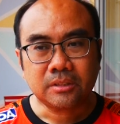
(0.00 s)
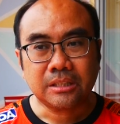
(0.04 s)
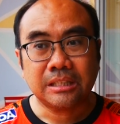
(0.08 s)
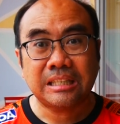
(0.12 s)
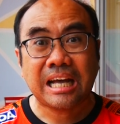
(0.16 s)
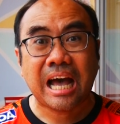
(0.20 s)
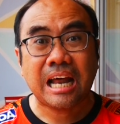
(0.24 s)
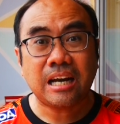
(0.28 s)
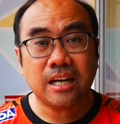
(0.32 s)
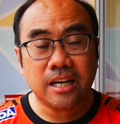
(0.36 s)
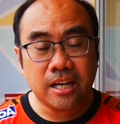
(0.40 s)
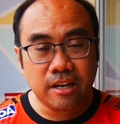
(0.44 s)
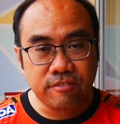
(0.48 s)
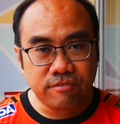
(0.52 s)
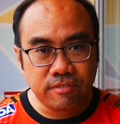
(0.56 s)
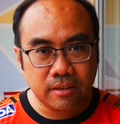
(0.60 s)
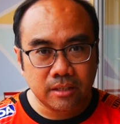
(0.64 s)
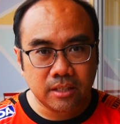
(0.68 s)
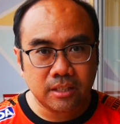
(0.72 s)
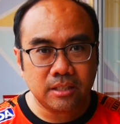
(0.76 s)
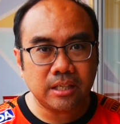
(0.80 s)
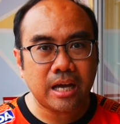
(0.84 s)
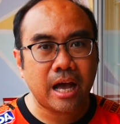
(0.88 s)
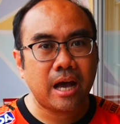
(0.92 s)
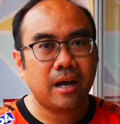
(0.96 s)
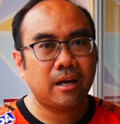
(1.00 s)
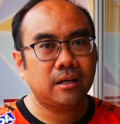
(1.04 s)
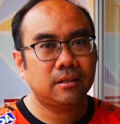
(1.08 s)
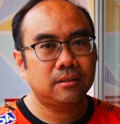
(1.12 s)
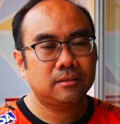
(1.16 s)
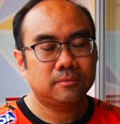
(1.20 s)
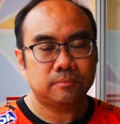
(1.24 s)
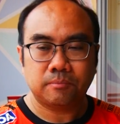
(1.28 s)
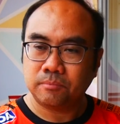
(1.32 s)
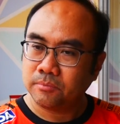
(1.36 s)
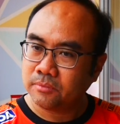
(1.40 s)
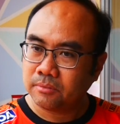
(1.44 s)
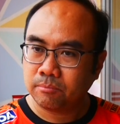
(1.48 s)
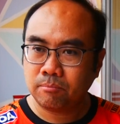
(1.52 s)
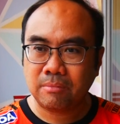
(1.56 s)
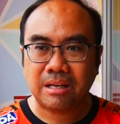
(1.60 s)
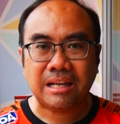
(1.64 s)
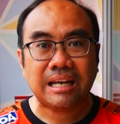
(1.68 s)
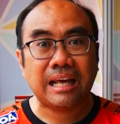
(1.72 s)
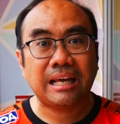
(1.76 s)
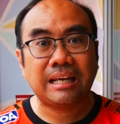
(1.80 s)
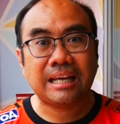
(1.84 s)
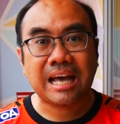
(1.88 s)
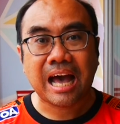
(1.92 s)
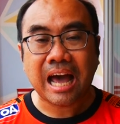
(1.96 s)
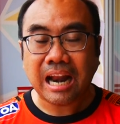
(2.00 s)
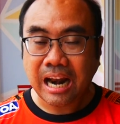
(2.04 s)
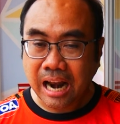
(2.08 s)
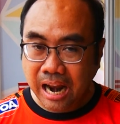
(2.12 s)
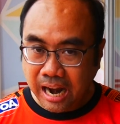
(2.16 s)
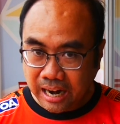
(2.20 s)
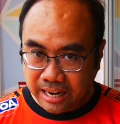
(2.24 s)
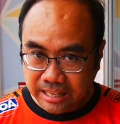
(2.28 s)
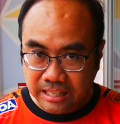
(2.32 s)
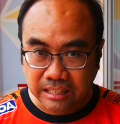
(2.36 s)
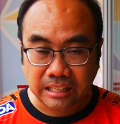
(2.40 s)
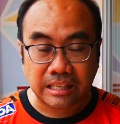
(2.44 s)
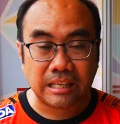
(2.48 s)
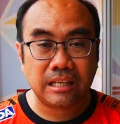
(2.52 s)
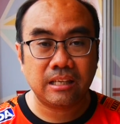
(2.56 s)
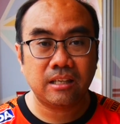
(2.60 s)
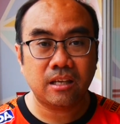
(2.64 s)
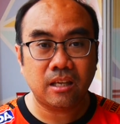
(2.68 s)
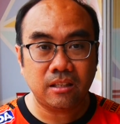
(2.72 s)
การเงินฝืดเครื่องมีรายการอะไรอย่างนี้